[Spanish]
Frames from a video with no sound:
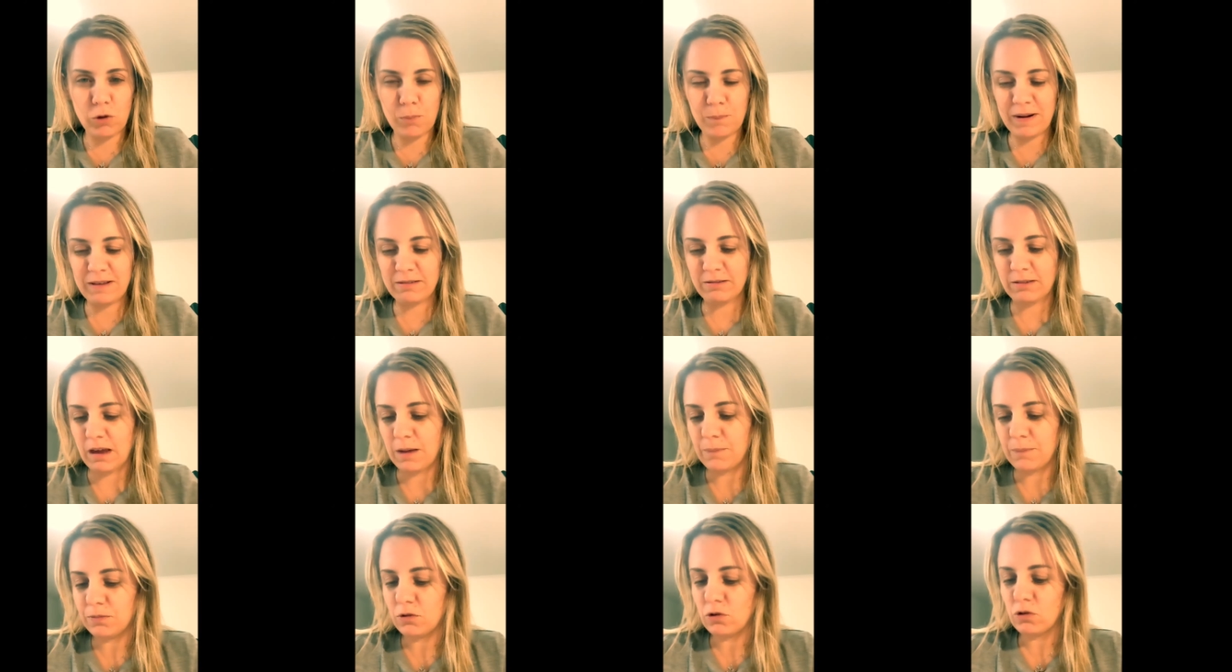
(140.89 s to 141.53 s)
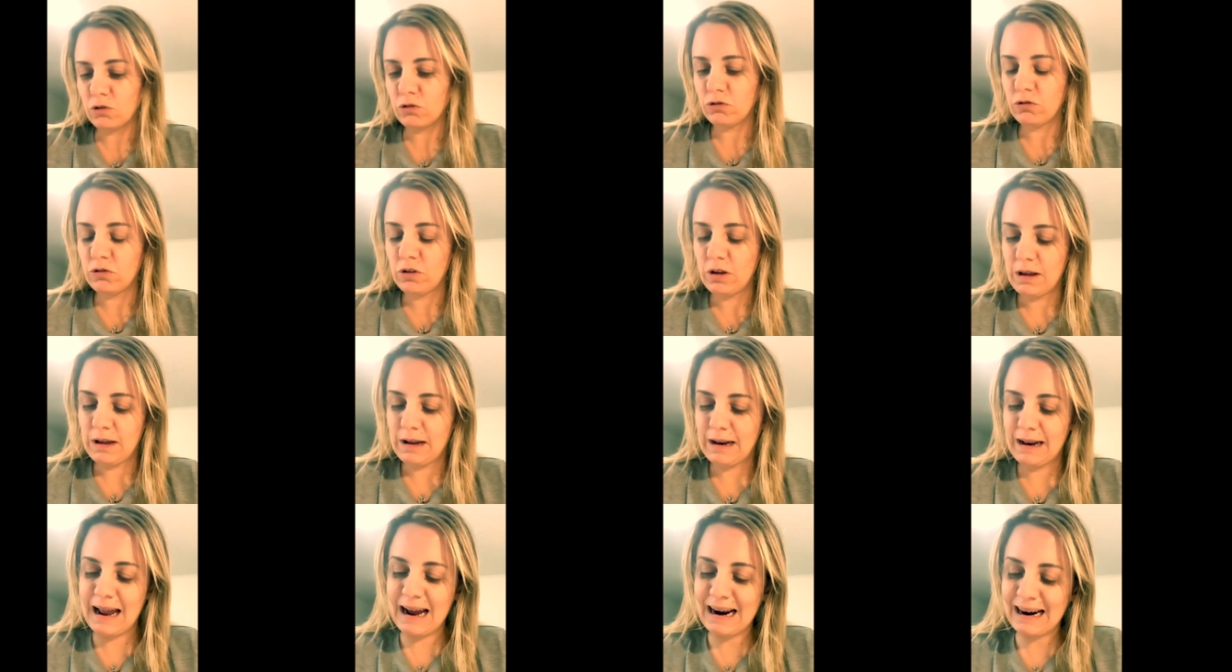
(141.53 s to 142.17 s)
preceptos,
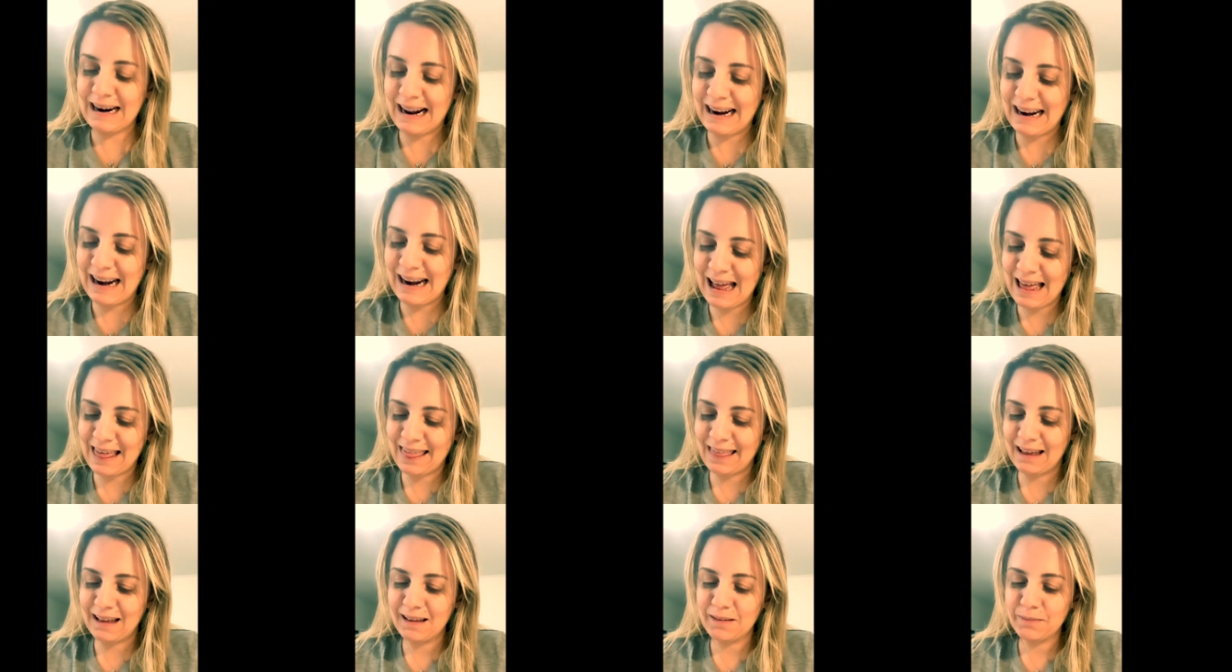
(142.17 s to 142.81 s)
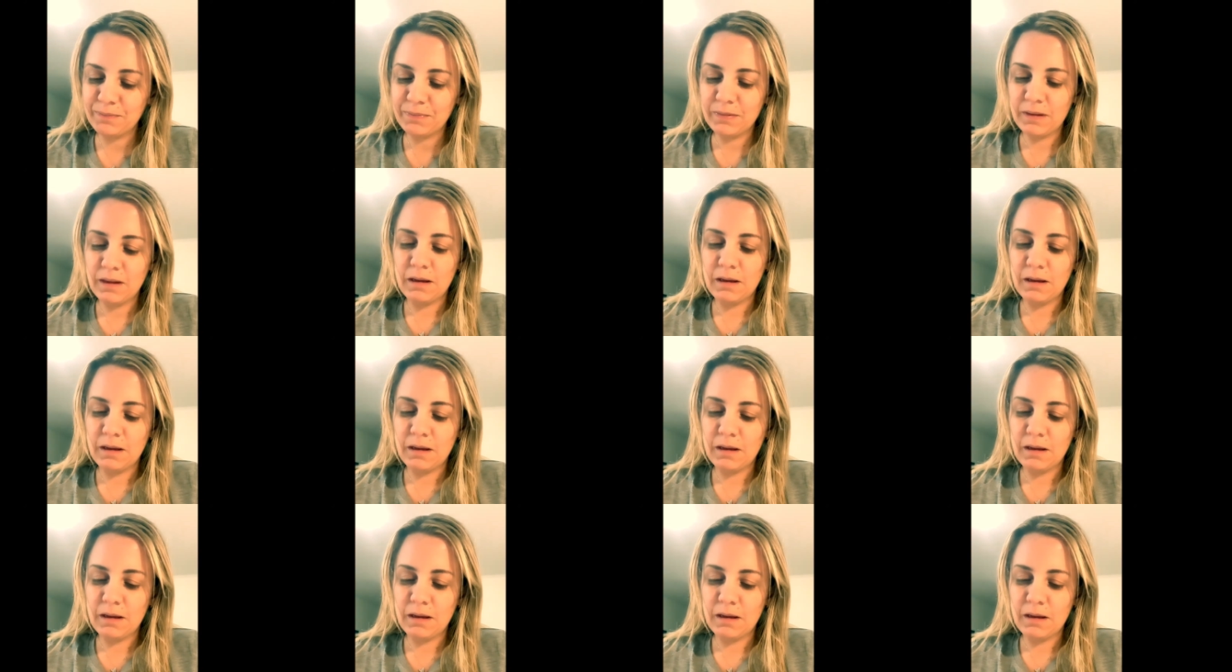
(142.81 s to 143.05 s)
la granada,